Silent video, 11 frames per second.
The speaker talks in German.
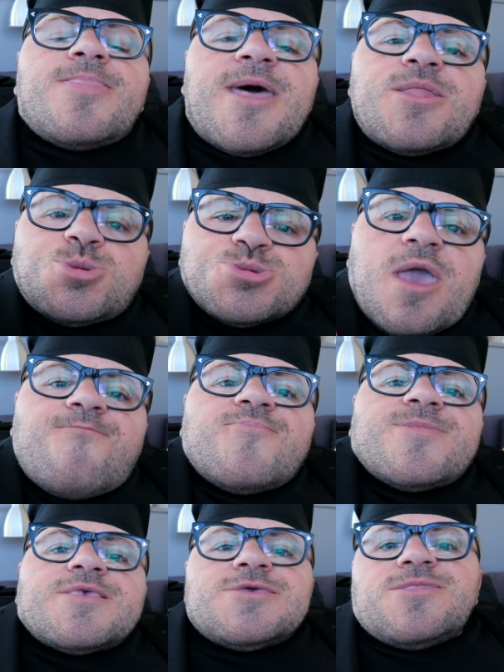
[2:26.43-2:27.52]
Dann schreibt
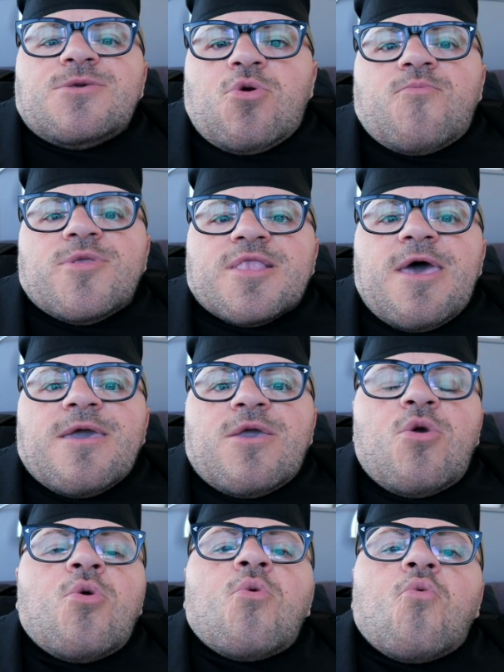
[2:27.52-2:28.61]
mir das in die Kommentare.
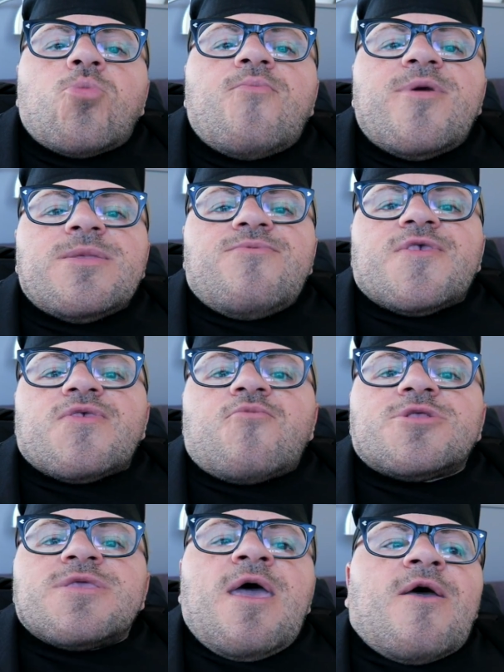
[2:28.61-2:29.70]
Oder wenn ihr wissen
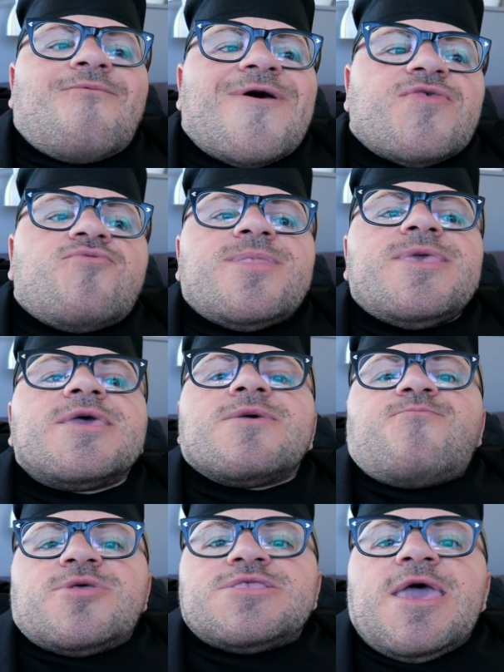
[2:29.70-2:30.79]
wollt, was wird Ihre
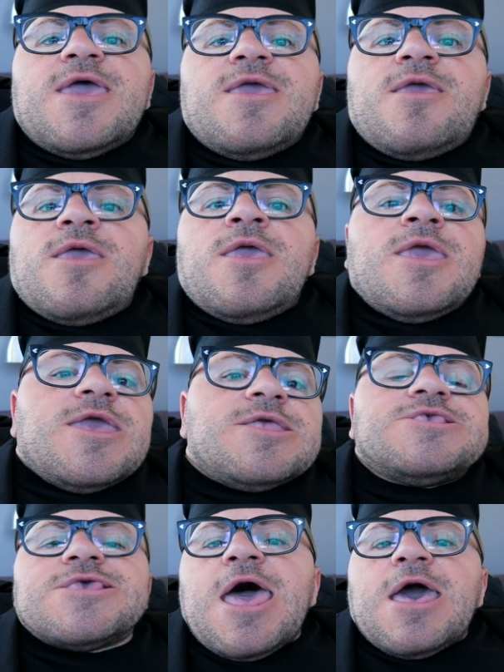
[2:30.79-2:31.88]
Partei
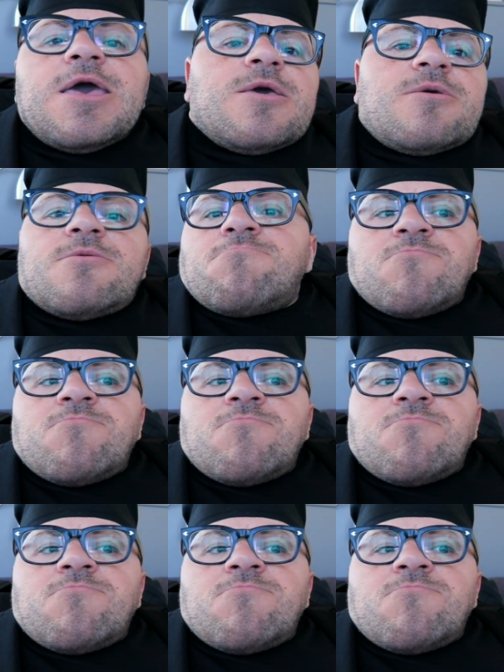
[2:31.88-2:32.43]
in Sachen